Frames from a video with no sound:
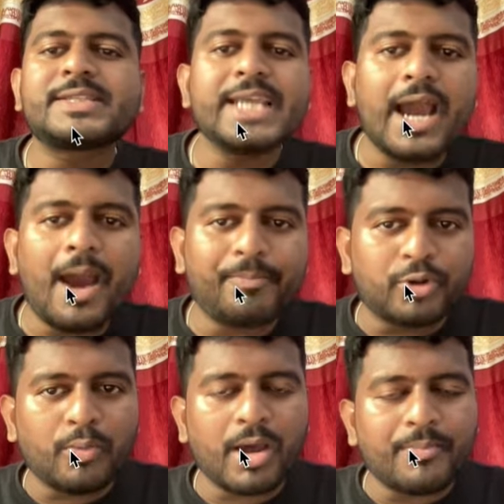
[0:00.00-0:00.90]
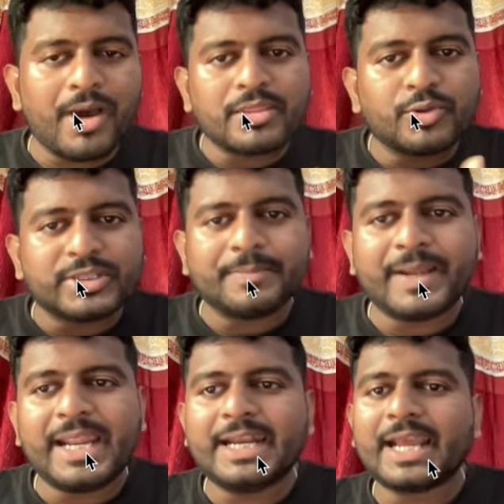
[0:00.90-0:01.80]
যে অক্টোবর মাস হতে
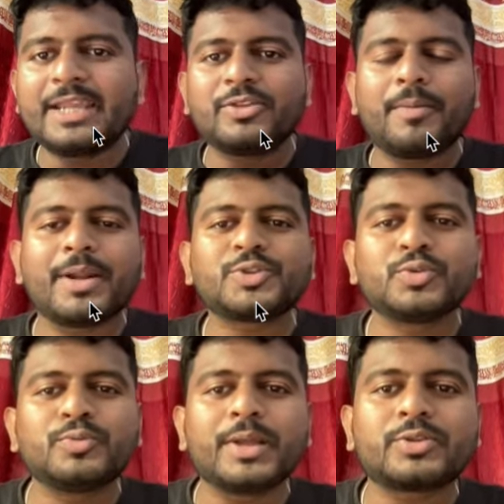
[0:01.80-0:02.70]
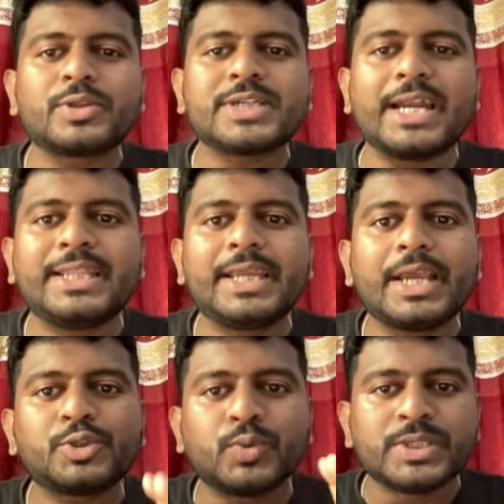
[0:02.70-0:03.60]
পারে এটা কিন্তু আমরা শুধুমাত্র চারিদিকে
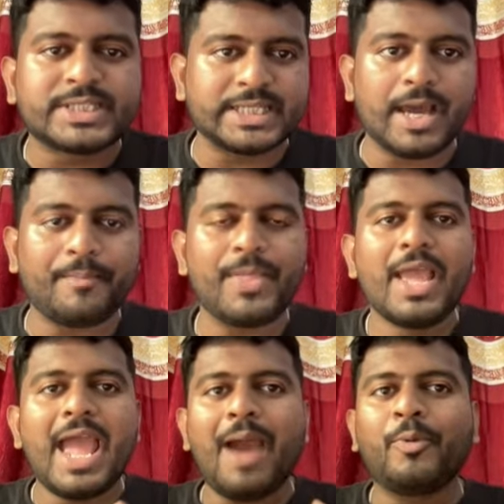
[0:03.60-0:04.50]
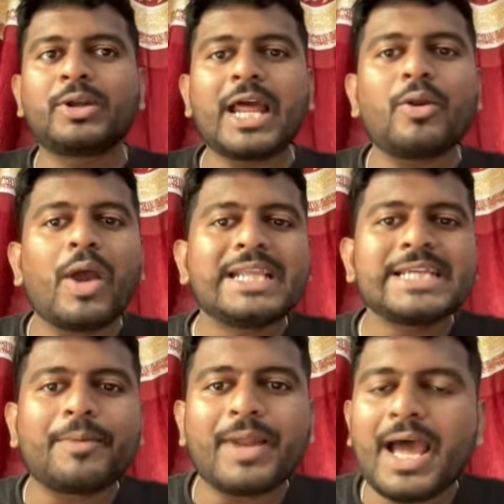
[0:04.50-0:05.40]
শুনছিলাম এমনটা নয় যে
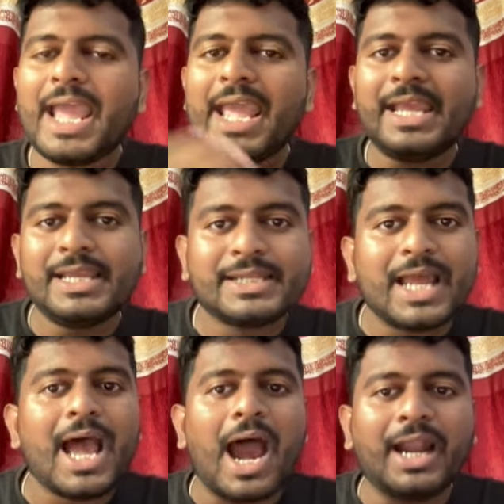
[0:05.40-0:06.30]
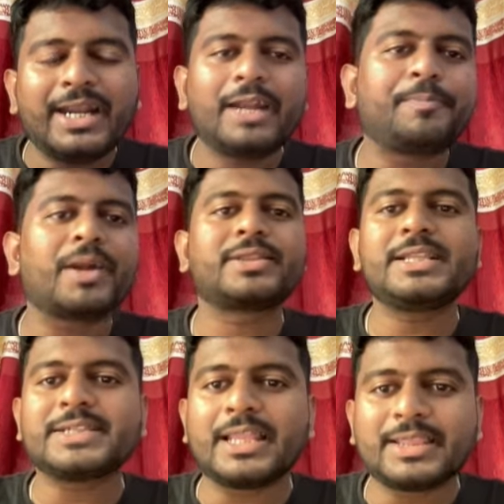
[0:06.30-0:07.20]
আমরা এইটা হান্ড্রেড
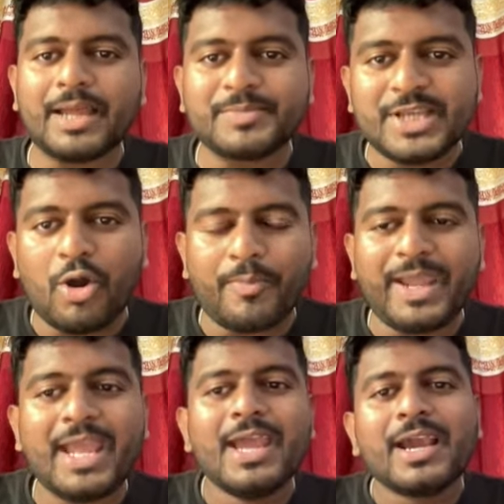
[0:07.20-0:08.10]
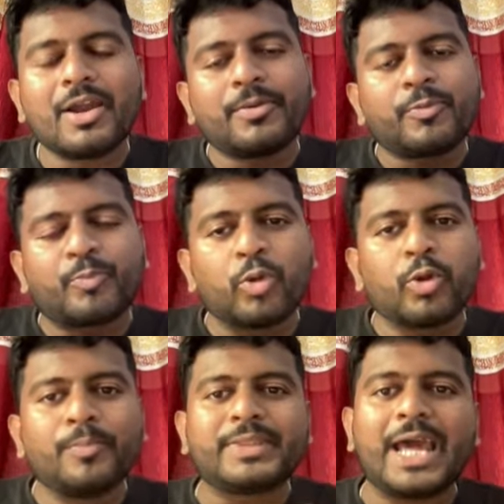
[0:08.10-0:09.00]
পারসেন্ট জানতাম যে হবে কারণ
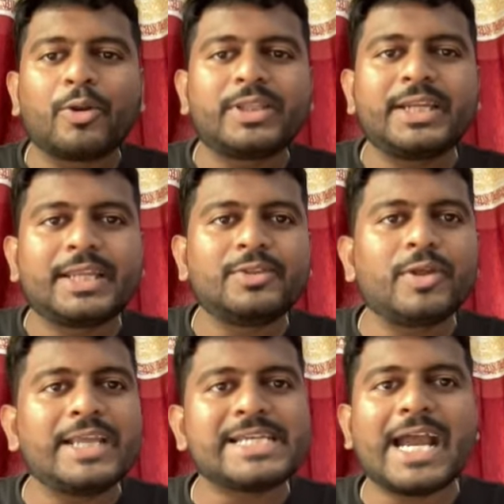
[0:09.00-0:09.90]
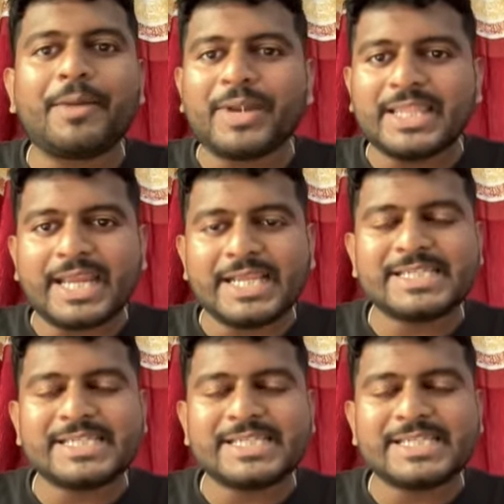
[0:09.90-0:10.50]
প্রথম তেরো দিন কিন্তু এই জায়গায় আমরা দেখেছি